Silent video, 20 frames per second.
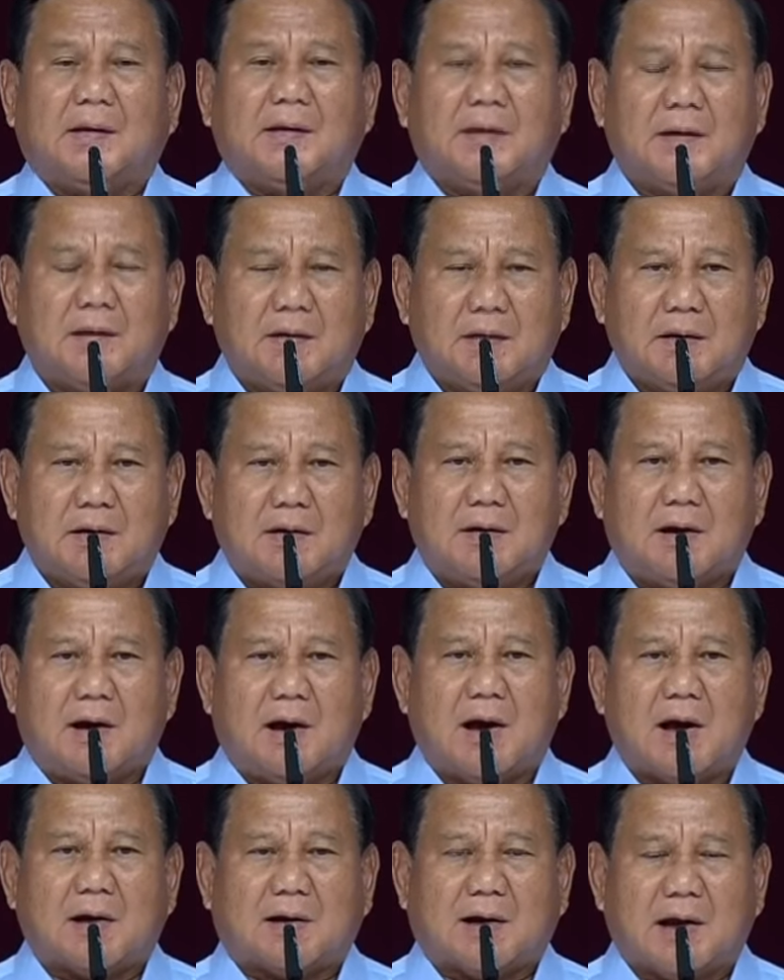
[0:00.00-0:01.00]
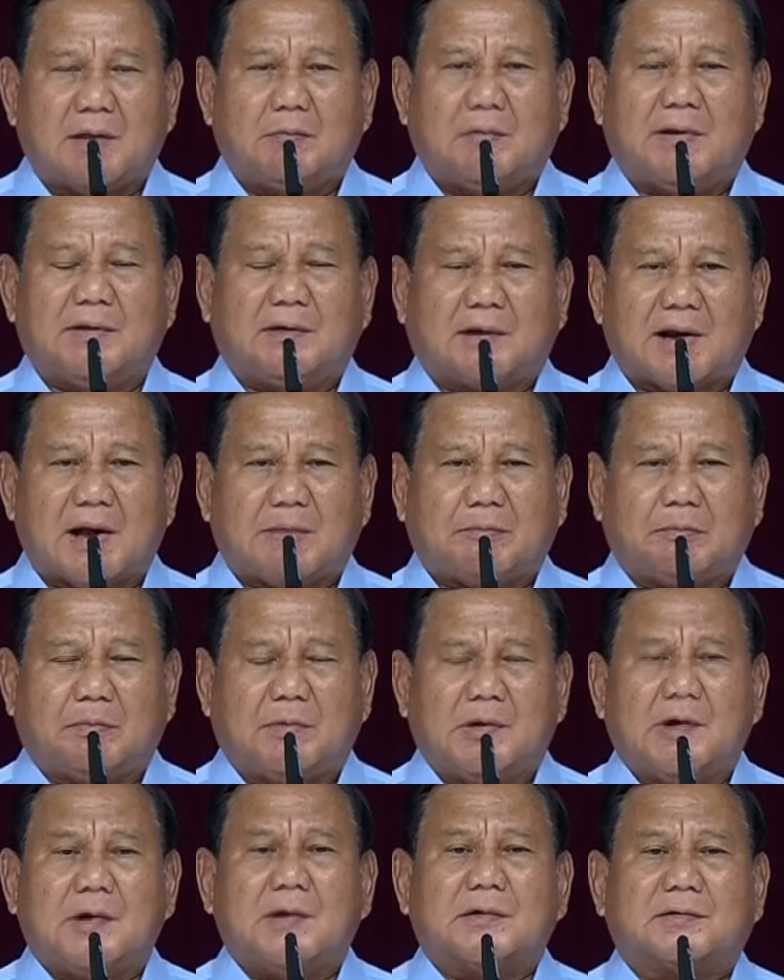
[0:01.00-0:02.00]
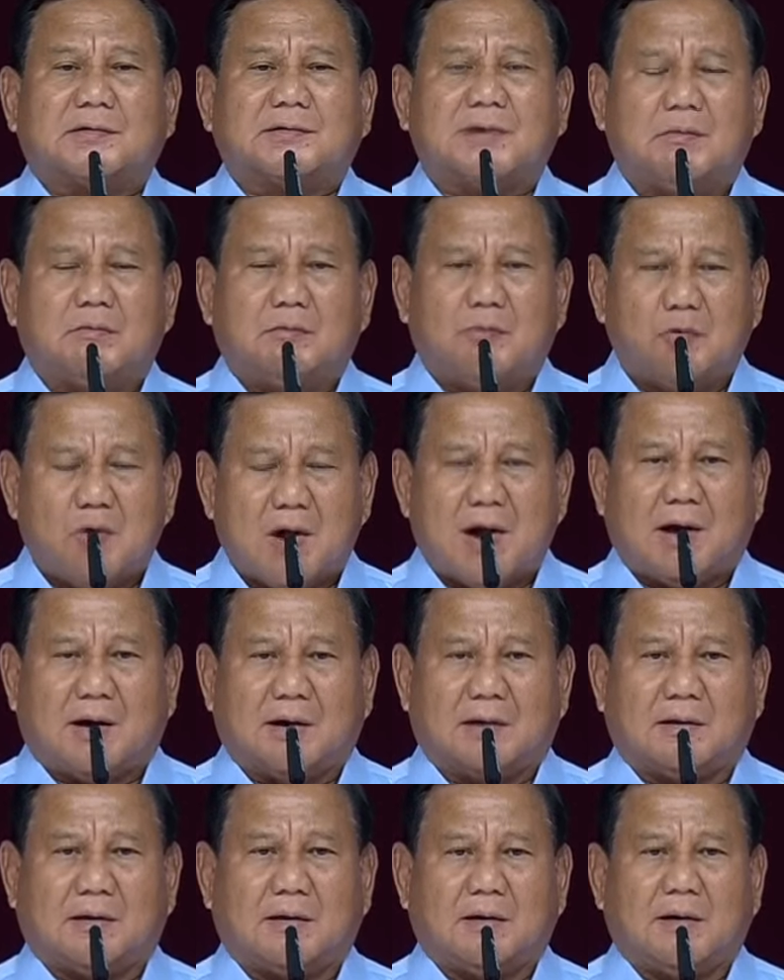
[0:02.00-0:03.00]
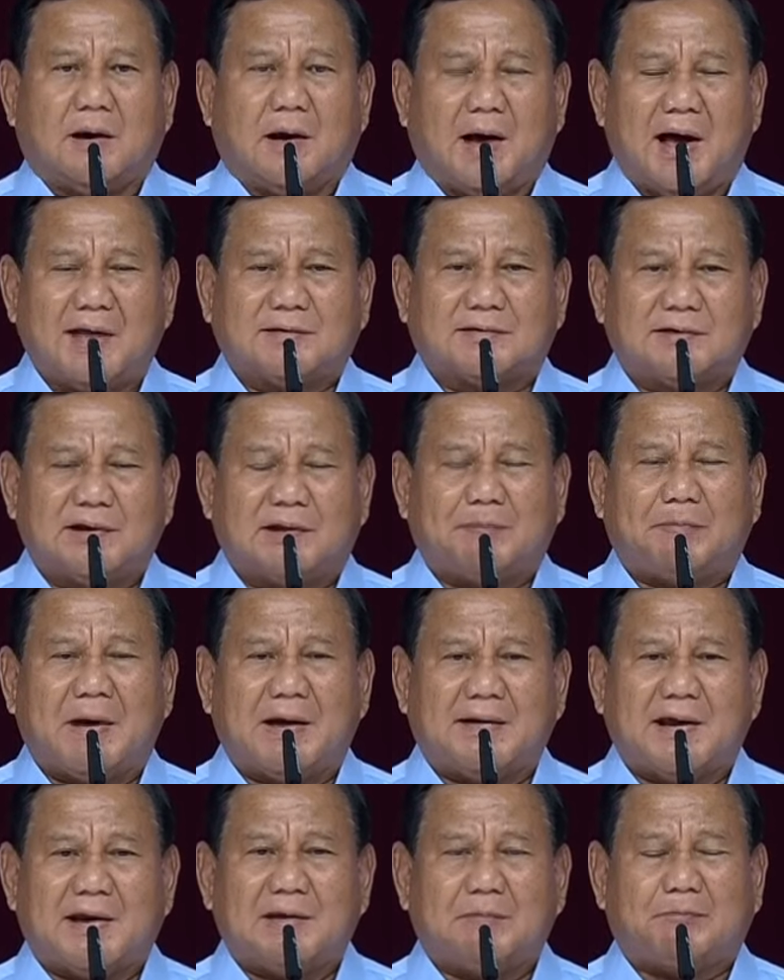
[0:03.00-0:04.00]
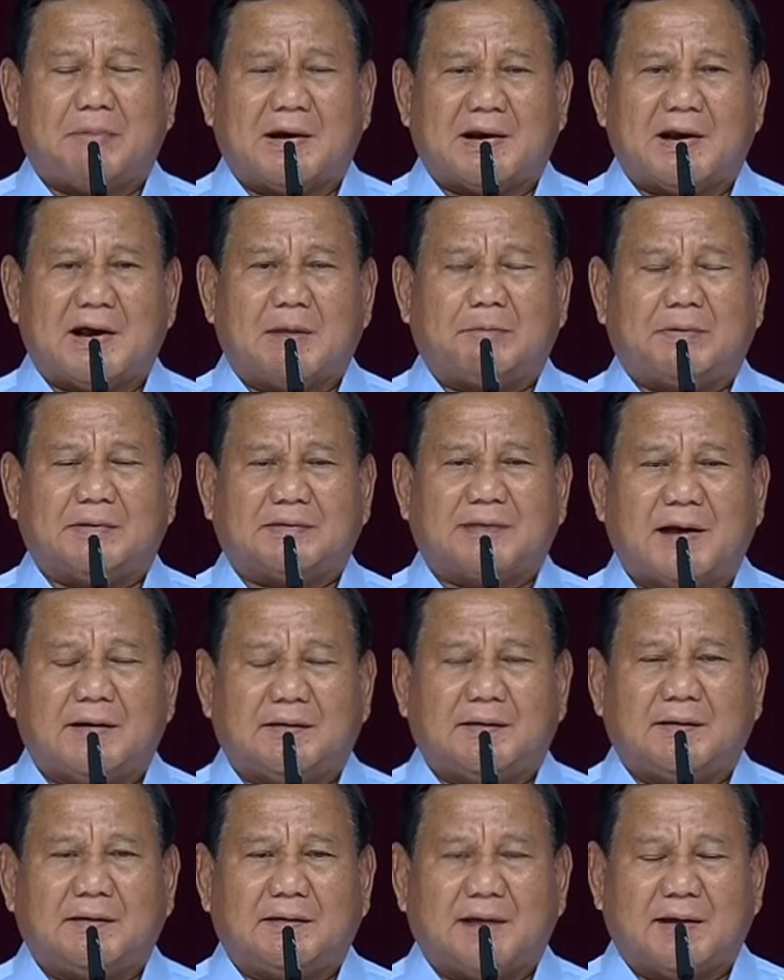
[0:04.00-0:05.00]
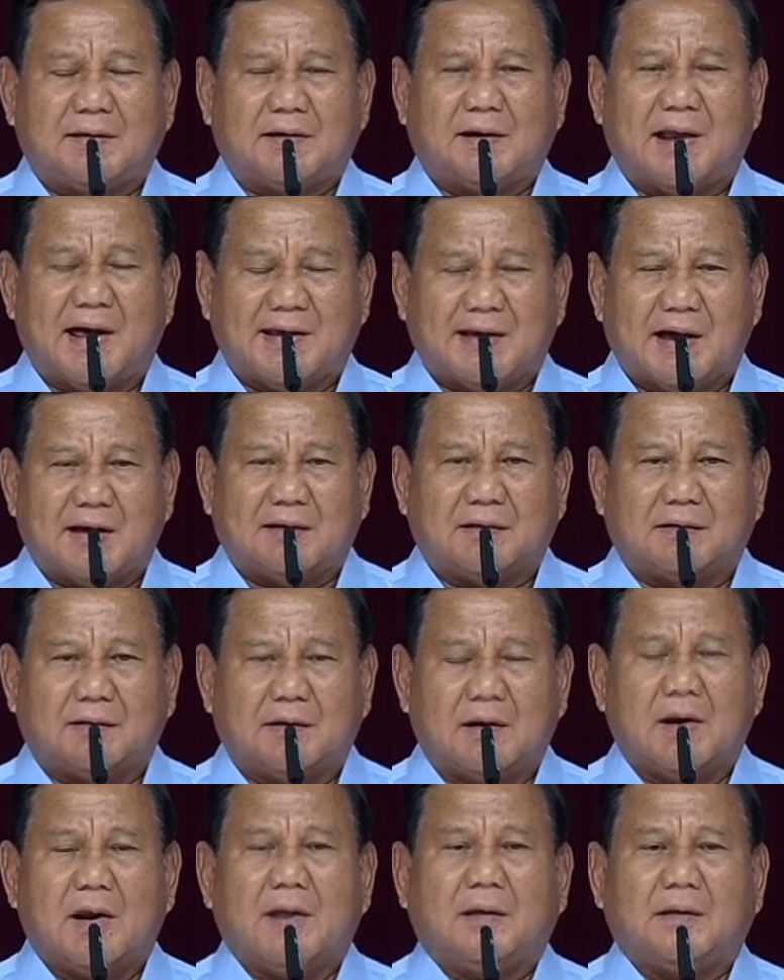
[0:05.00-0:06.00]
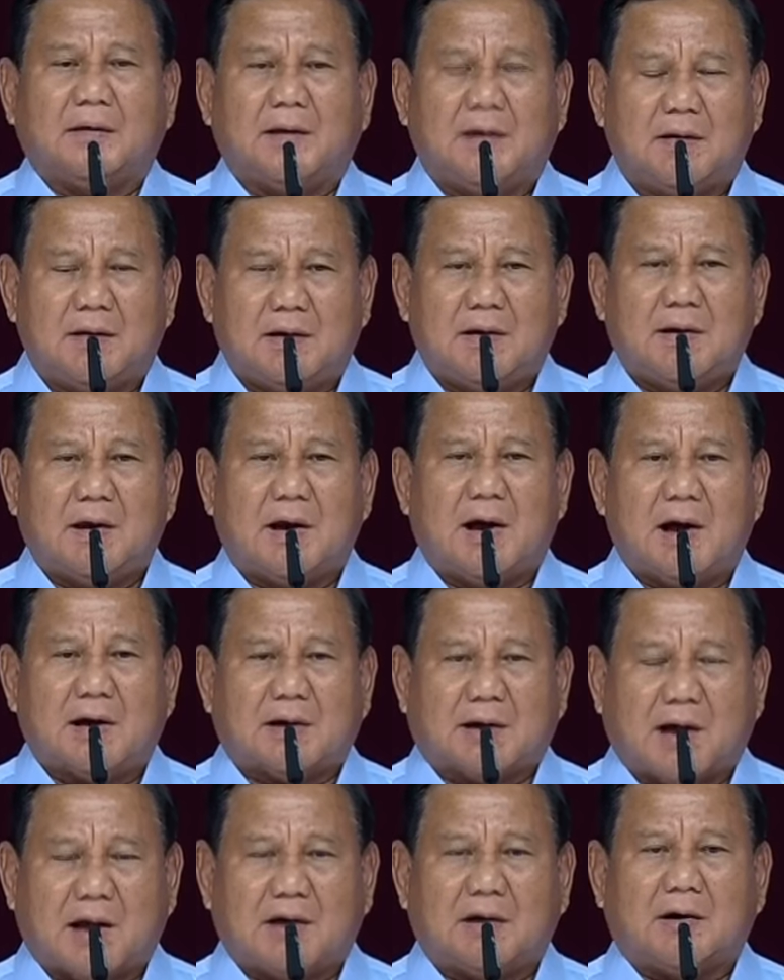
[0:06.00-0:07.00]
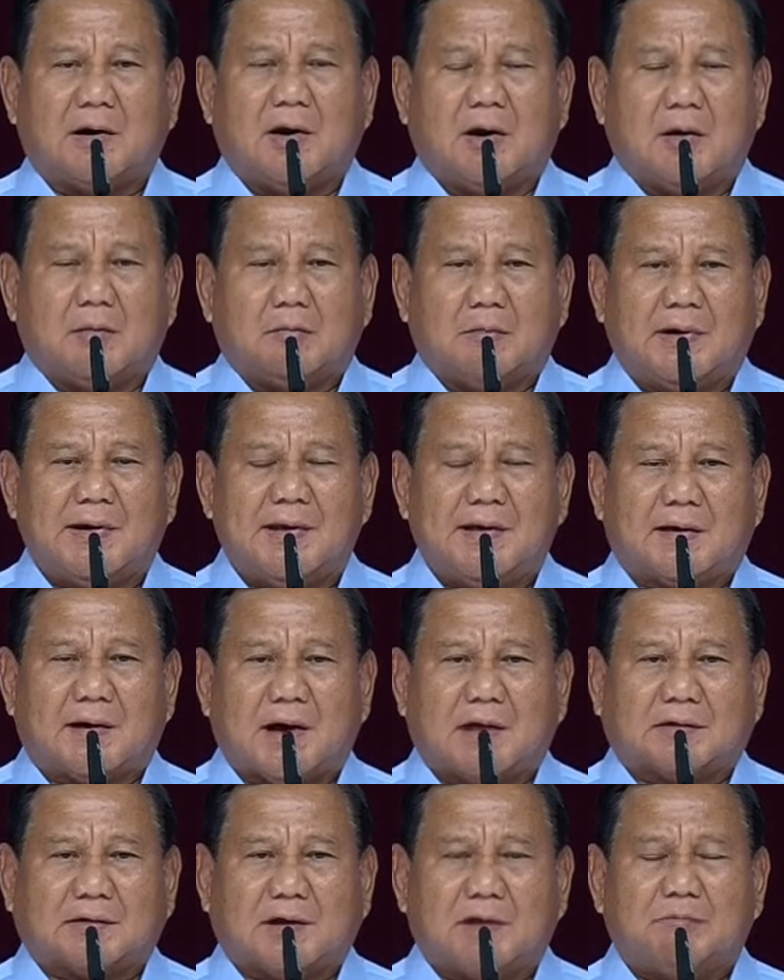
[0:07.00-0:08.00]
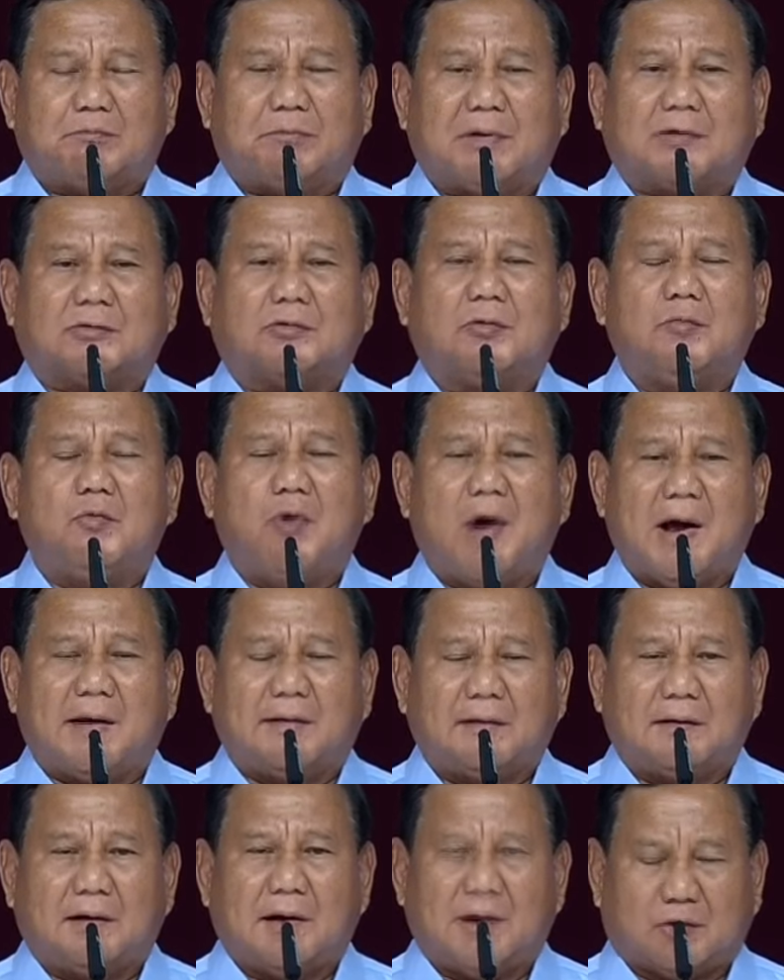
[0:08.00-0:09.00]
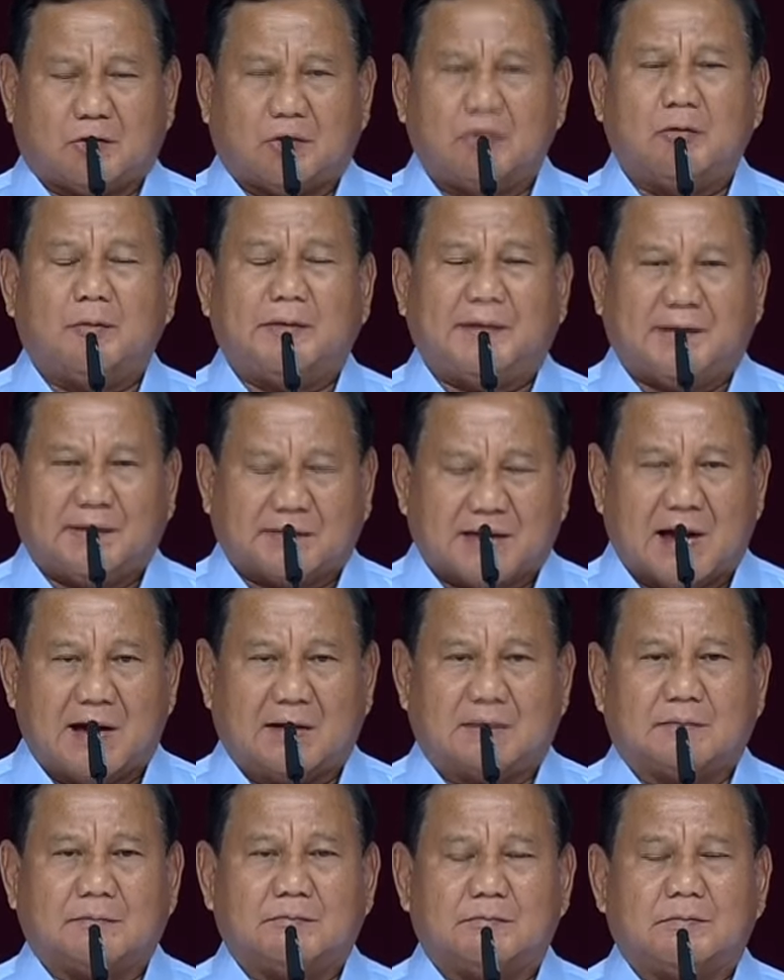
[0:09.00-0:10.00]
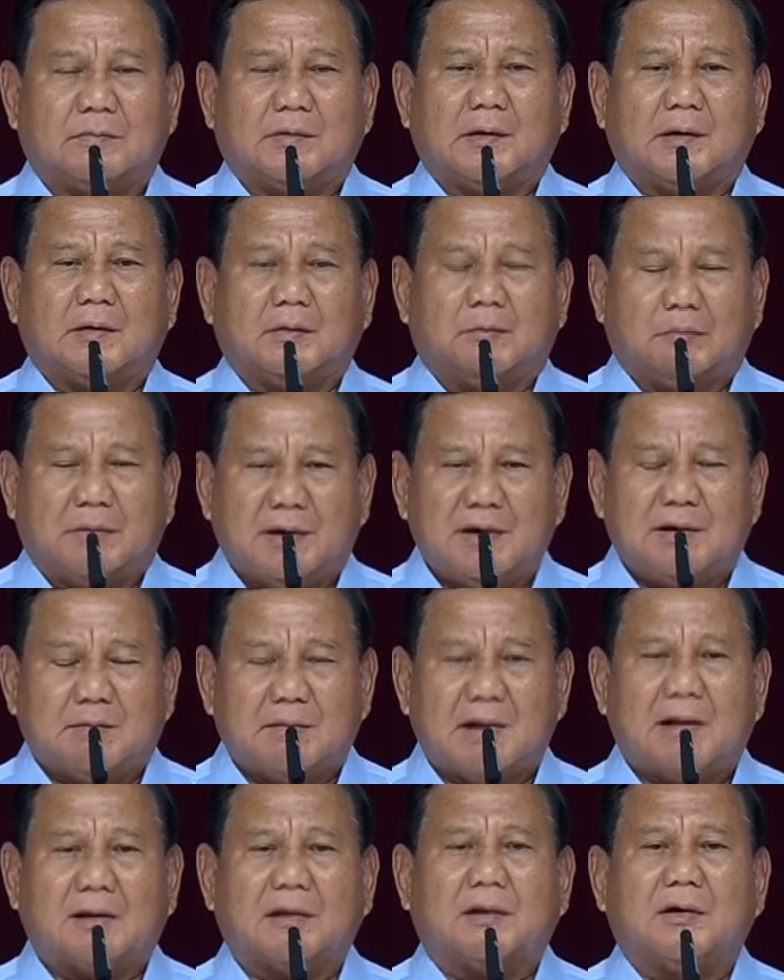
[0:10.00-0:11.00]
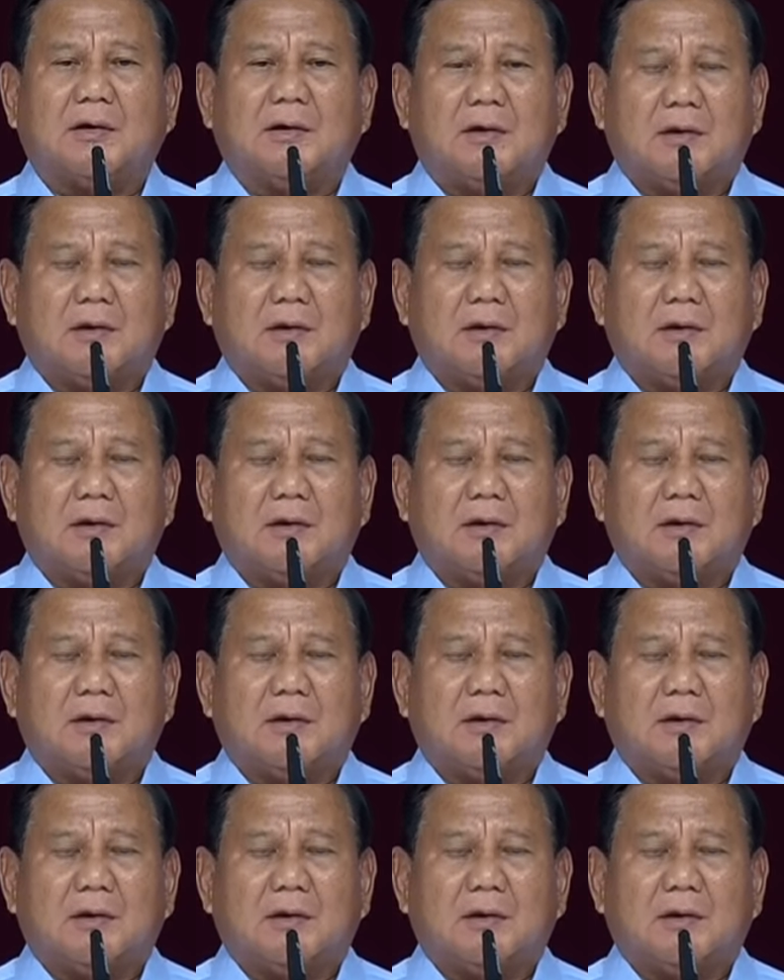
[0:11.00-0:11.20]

Ini akan menyerap semua hasil panen para petani dan nelayan. Ini akan meningkatkan pertumbuhan ekonomi kita minimal